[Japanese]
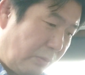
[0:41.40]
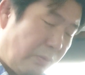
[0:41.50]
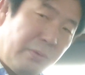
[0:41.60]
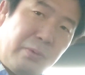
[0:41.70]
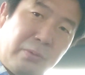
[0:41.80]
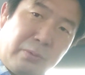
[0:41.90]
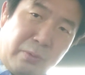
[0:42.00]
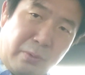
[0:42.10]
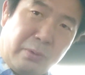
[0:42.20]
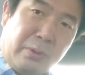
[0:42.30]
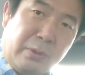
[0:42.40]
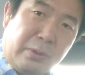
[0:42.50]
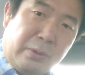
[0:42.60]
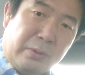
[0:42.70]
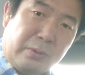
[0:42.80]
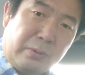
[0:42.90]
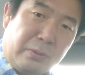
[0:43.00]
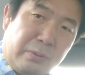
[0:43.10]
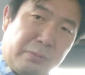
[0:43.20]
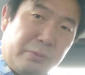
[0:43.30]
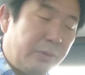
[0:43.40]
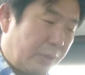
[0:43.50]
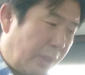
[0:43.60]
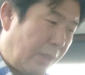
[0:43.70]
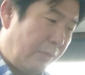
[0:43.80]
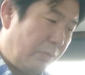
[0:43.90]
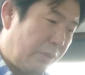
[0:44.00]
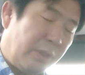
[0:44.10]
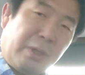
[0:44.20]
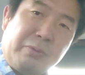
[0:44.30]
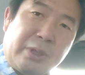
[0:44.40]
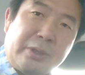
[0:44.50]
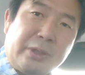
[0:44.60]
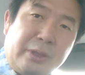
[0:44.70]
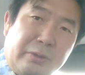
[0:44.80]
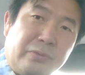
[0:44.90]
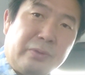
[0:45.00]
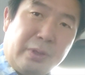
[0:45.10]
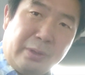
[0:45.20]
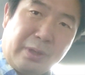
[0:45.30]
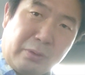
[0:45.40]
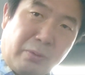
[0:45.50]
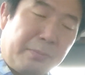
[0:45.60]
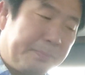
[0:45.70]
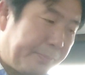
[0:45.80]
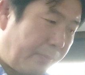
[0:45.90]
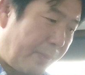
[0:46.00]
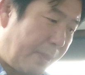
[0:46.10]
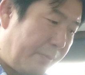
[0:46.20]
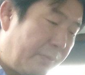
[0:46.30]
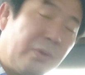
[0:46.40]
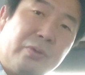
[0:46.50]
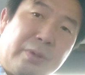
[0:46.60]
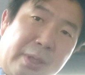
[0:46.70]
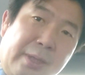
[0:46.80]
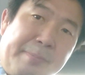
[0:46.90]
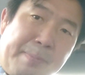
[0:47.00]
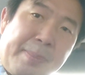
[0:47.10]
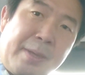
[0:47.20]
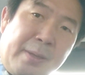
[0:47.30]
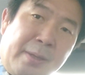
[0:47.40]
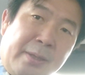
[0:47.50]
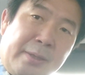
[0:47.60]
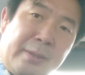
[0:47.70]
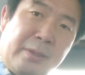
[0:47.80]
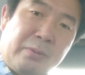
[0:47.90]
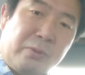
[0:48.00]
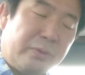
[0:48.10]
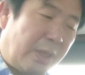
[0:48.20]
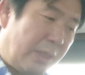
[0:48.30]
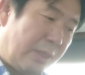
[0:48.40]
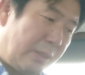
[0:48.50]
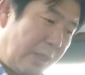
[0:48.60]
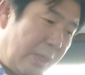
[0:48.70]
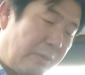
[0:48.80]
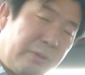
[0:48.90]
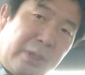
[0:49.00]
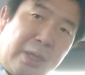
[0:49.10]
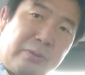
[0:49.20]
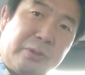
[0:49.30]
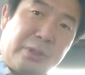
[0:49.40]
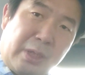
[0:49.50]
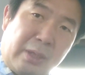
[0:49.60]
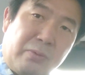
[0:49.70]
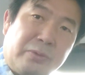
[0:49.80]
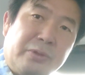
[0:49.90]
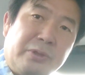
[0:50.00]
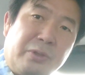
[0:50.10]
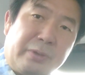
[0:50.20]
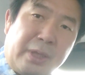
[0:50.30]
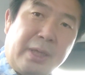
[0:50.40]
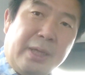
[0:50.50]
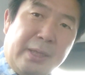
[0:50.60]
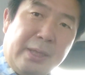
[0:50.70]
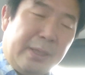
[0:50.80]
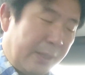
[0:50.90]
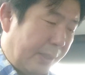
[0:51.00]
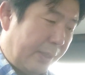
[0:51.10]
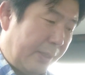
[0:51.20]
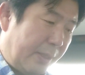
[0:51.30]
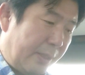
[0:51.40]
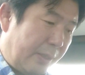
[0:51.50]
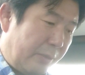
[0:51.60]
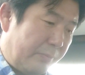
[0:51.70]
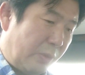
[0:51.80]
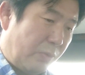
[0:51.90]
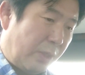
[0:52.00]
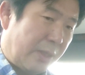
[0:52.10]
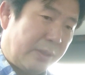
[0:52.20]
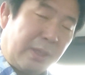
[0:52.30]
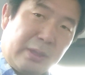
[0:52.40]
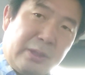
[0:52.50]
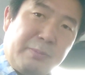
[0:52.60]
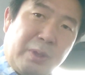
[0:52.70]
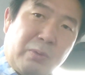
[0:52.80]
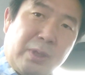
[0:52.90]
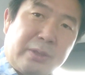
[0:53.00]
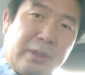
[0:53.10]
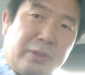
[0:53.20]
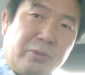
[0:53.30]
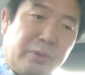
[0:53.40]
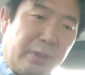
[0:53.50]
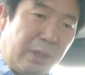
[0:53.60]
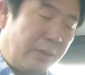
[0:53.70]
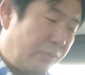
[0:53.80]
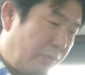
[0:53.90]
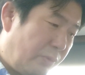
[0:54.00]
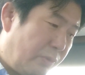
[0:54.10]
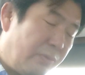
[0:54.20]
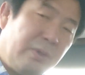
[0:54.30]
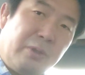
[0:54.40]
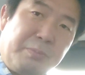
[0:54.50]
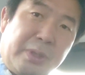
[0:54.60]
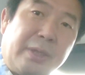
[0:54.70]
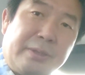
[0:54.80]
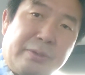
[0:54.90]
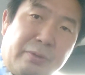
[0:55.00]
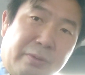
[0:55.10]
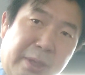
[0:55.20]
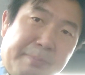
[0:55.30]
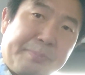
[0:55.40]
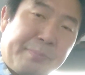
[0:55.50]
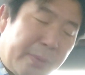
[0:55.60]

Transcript: 奥の方の古いね、大きなお屋敷に住んでいたということでね。で、お父さん早くに亡くして、交通事故でね。えー、まあお母さん、今お母さん一人でそこに住んでるみたいですけどね。